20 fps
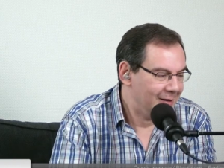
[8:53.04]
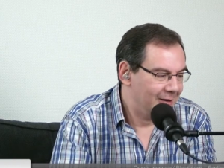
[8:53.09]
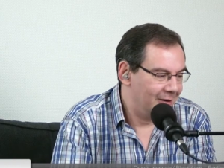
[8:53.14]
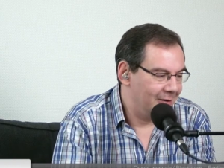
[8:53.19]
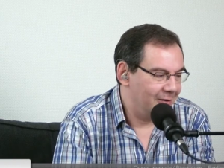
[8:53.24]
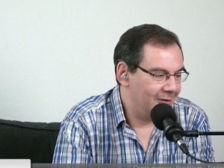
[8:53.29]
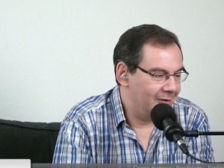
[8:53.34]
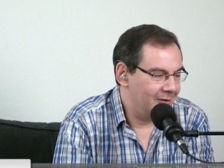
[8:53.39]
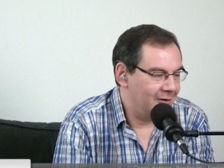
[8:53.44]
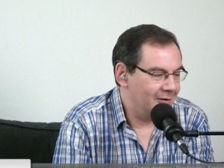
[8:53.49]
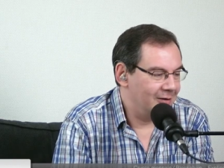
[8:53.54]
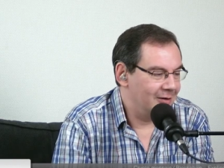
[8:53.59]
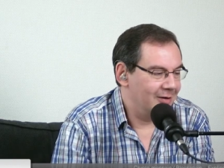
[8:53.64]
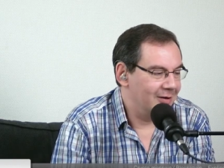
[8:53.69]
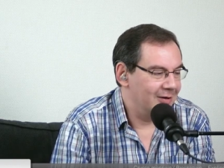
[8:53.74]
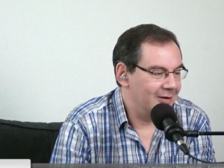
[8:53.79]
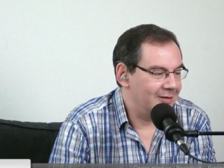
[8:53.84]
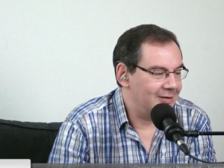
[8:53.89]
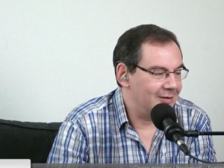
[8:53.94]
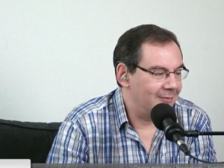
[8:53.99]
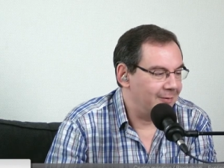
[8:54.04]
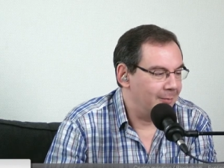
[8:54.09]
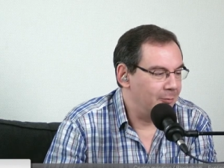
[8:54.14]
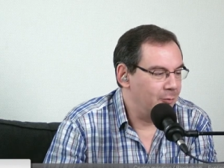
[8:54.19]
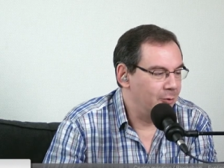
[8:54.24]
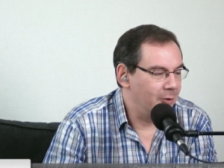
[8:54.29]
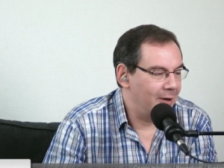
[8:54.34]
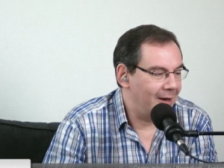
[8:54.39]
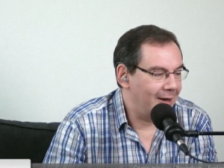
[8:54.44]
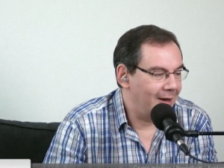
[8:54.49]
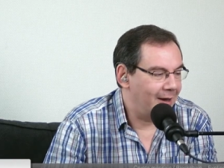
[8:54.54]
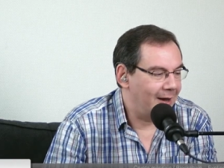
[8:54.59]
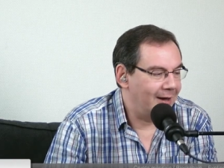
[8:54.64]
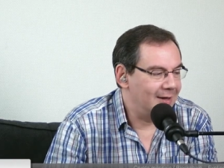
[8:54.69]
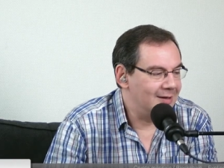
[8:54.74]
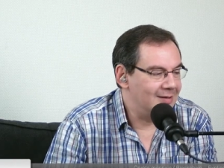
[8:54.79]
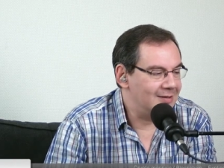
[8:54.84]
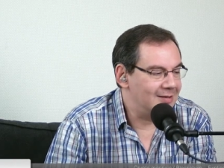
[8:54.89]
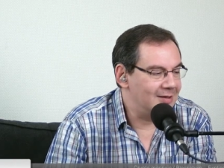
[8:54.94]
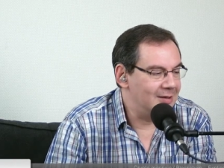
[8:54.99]
ces fameux
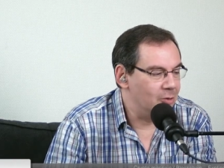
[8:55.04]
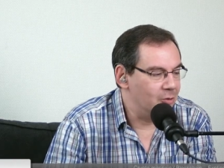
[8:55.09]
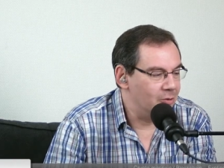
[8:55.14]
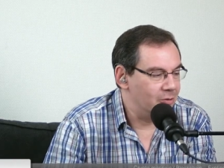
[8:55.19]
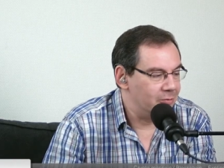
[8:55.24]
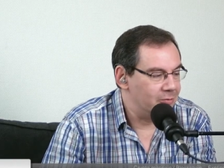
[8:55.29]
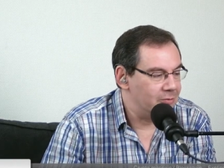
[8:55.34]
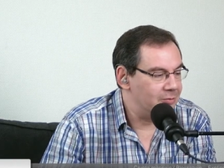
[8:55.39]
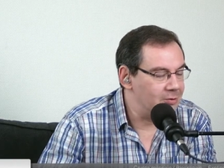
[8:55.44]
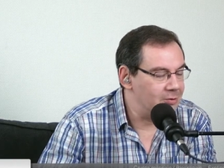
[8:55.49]
ICOs. ICO,